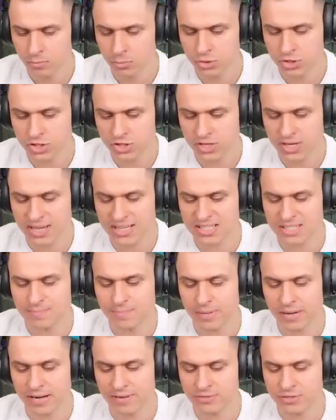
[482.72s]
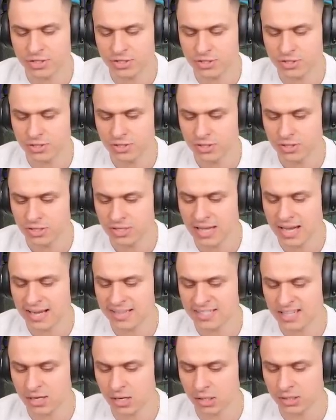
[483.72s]
Muszę jeszcze raz sprawdzić,
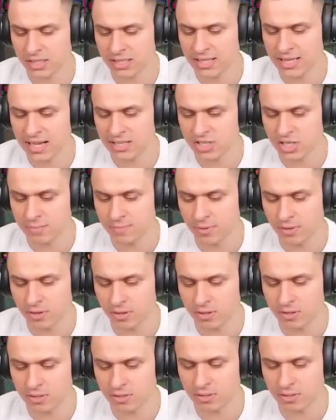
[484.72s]
jak działa ten gadżet, bo